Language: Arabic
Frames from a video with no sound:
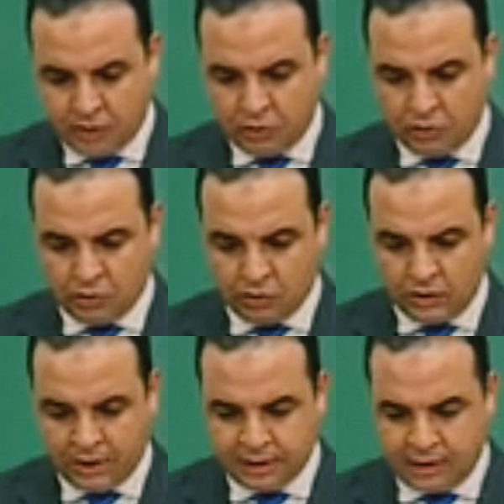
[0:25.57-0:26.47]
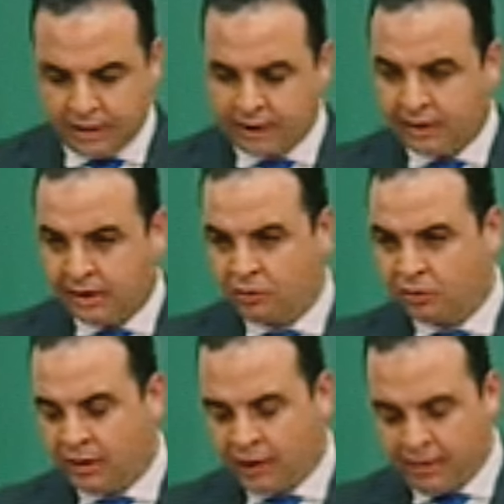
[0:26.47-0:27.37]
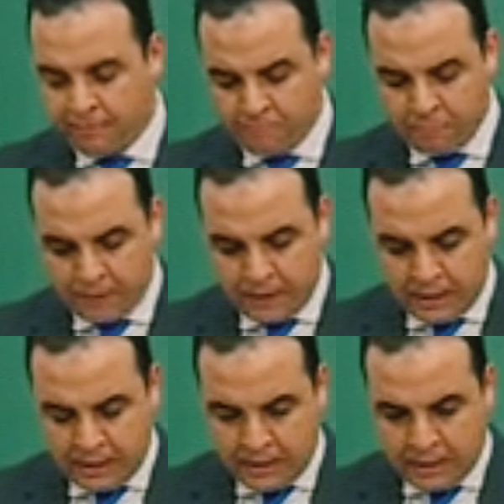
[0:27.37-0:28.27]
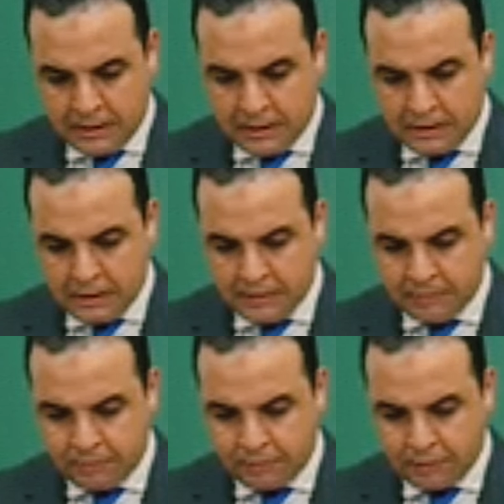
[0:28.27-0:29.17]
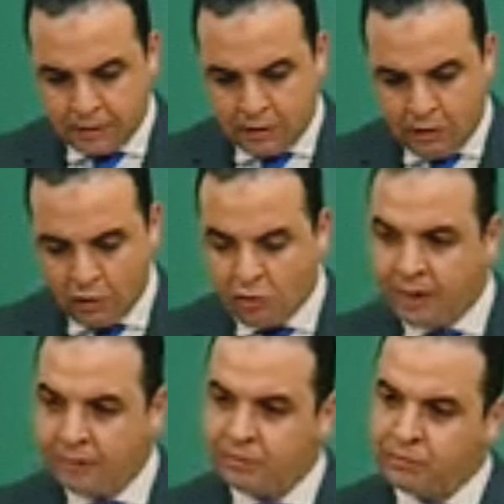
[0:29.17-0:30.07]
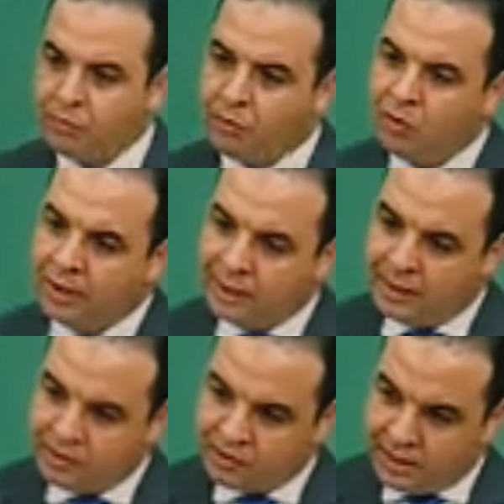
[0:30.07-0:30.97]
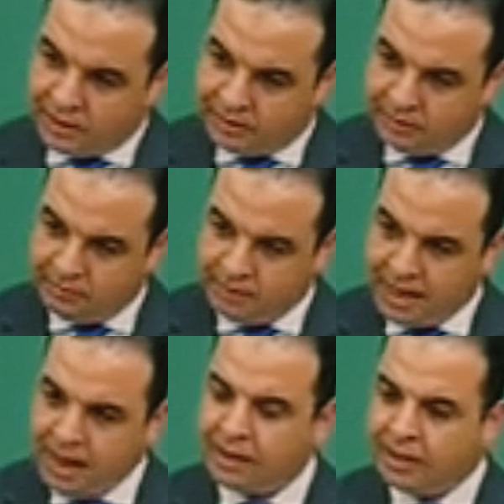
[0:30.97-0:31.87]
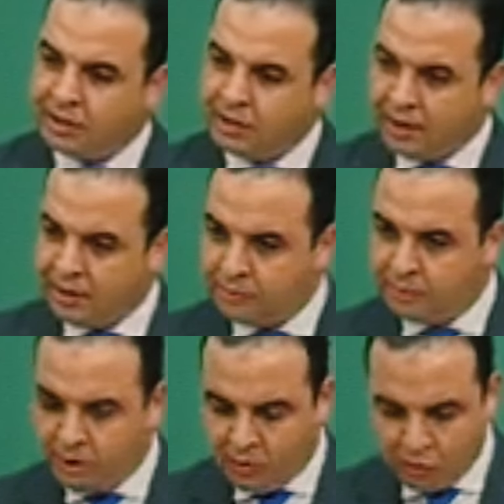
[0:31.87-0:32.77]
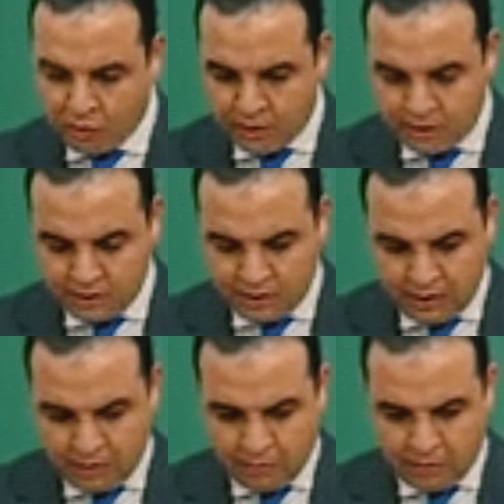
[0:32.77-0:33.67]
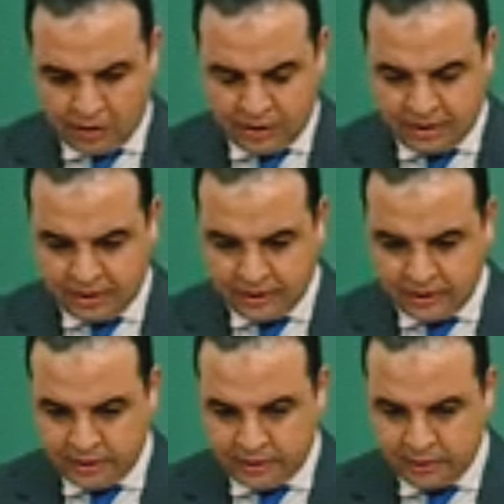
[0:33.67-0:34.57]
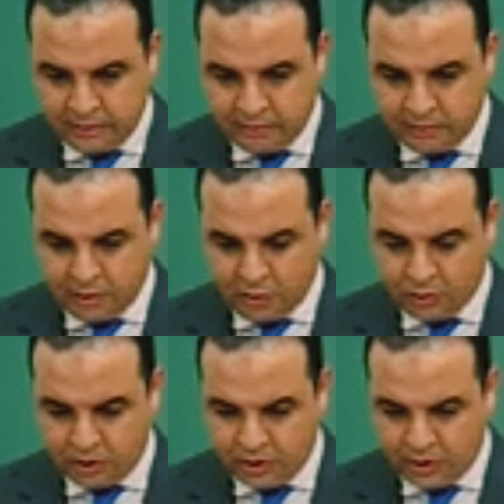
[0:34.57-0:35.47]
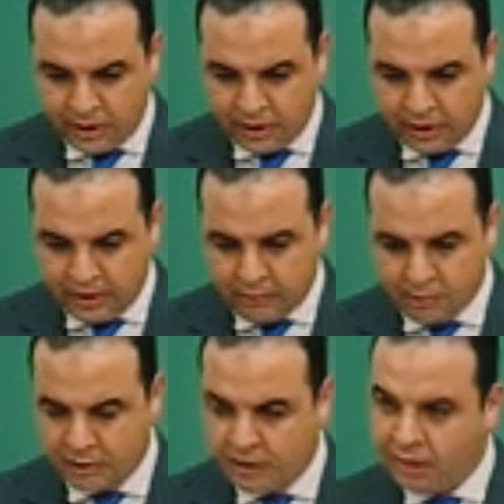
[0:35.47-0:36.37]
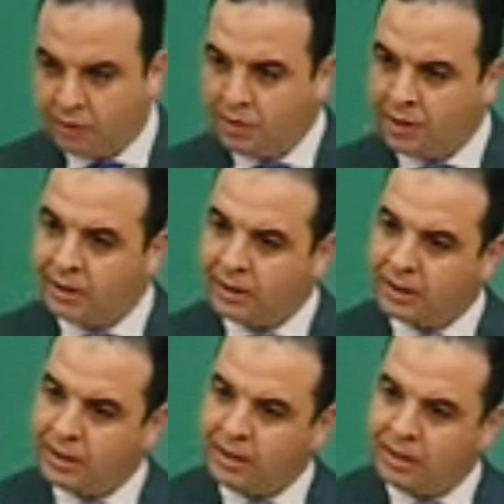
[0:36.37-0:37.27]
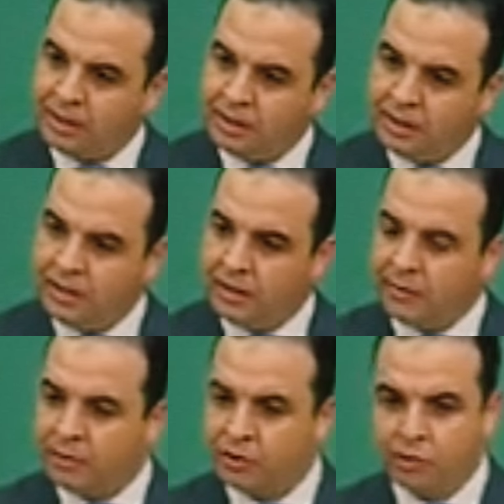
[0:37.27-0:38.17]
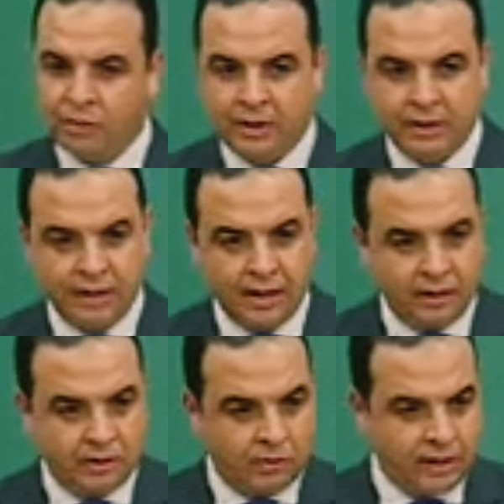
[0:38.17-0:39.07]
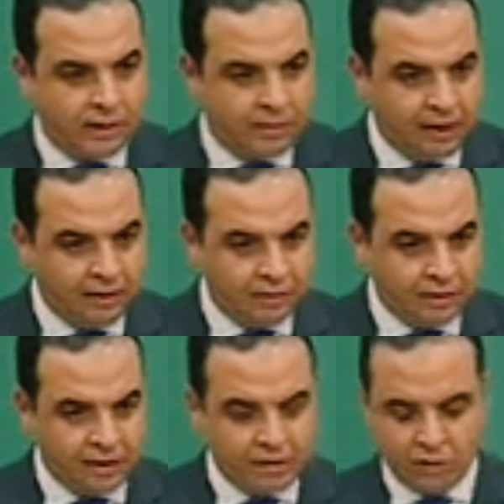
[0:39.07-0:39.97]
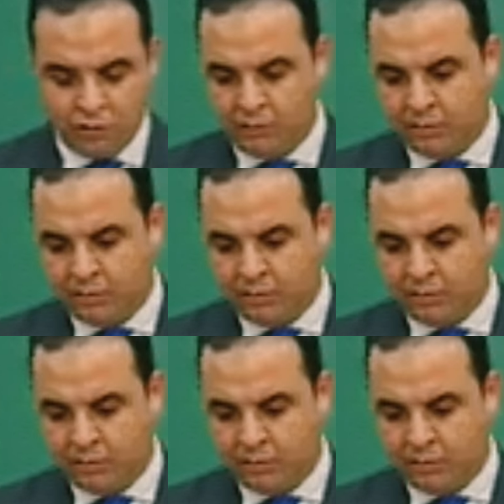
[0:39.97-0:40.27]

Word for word: والاسعار اللي تقدر توصل لها آه، الحكومه قامت بمجموعه ديال الاجراءات اخر اجراء قامت به الحكومه من اجل تعزيز القدره الشرائيه ديال المواطنين هو هذاك المرسوم اللي اطلعتيو عليه البارح بمجلس النواب